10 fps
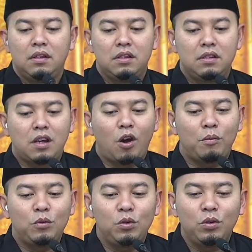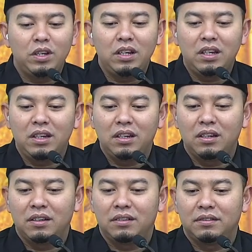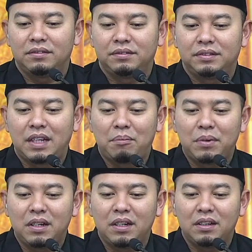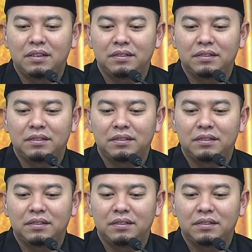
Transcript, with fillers: Jawab dulu ini. Siapa?